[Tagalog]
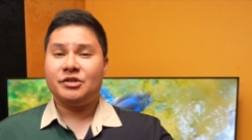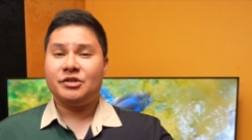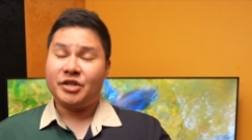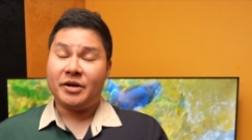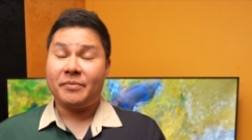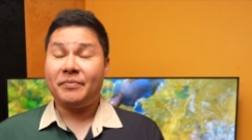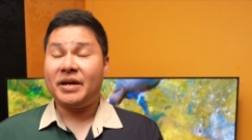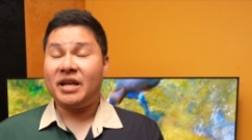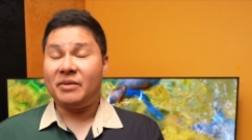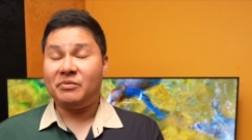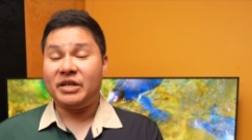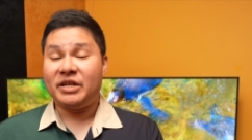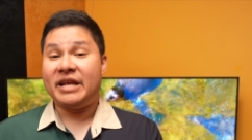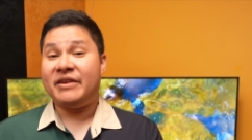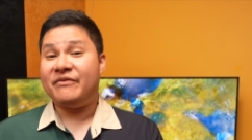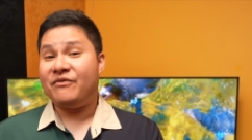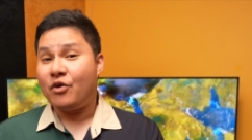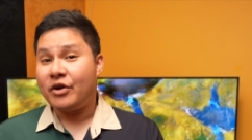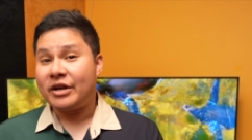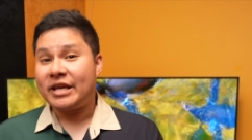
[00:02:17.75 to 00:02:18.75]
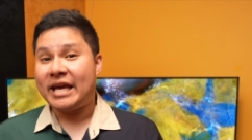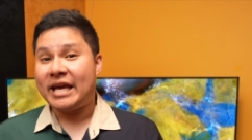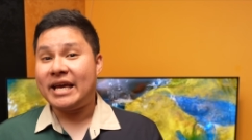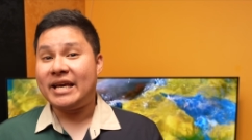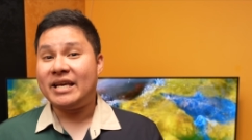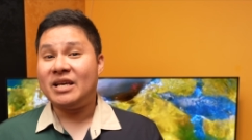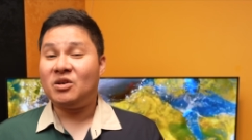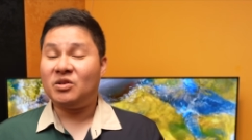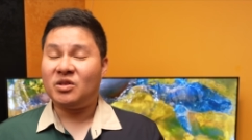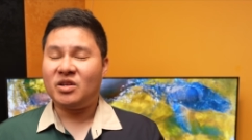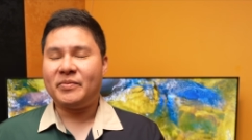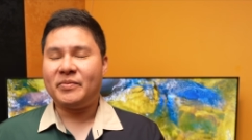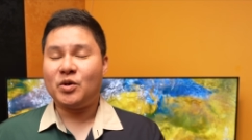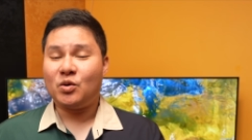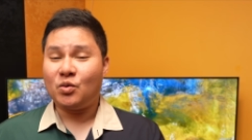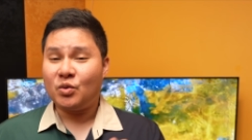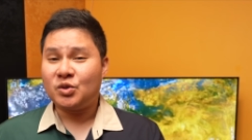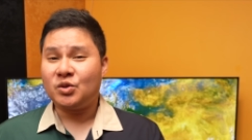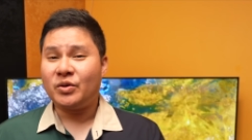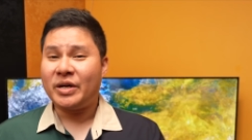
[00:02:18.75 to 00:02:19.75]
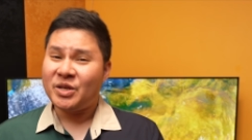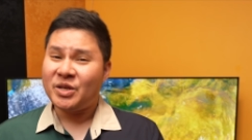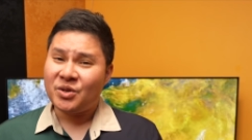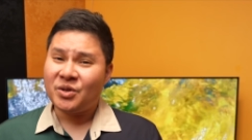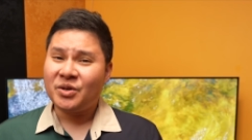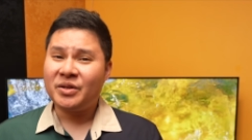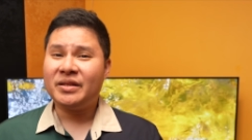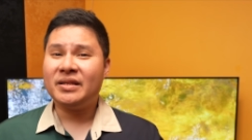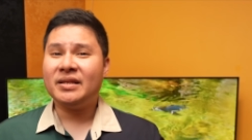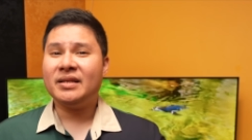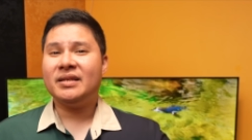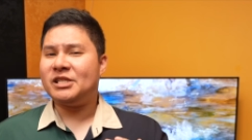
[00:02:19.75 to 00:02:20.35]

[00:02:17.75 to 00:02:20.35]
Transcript: Siyempre, alam niyo na yan, 4K. Ito na po yung uso ngayon.